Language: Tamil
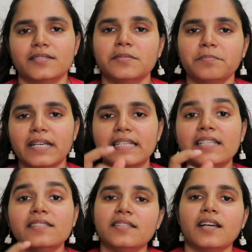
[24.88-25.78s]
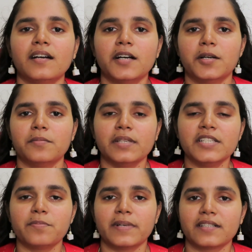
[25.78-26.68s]
சிம்பிளாக ஈஸியாக
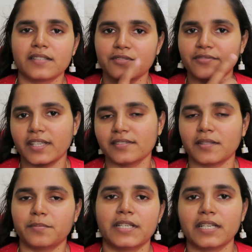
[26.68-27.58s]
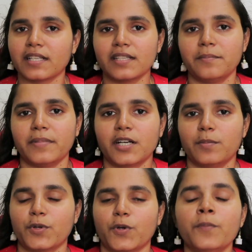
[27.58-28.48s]
ப்ளீச் பண்ணுறது ஃபேஸ் அப்படிங்கிறது தான்
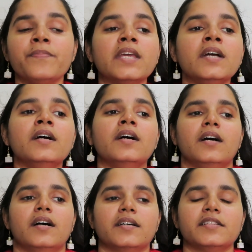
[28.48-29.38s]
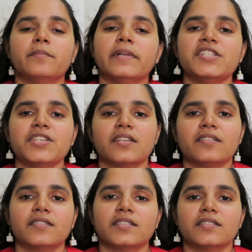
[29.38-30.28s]
பார்க்க போகிறோம் இந்த
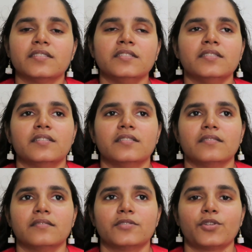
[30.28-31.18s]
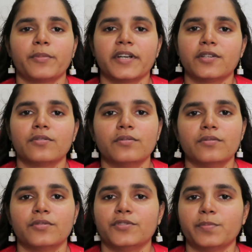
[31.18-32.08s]
ப்ளீச்சிங்க்கு வந்து டொமேட்டோ
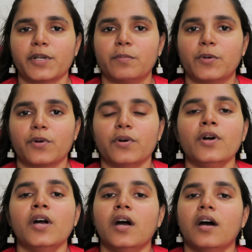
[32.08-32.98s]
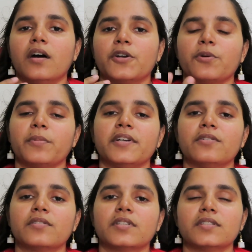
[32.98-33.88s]
யூஸ் பண்ண போகிறோம்
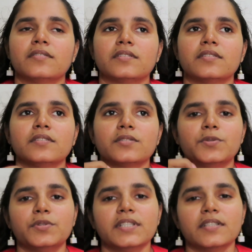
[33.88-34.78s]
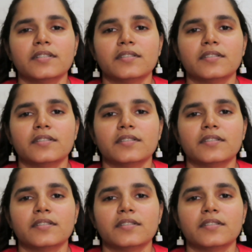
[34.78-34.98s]
டொமேட்டோவுக்கு வந்து கூட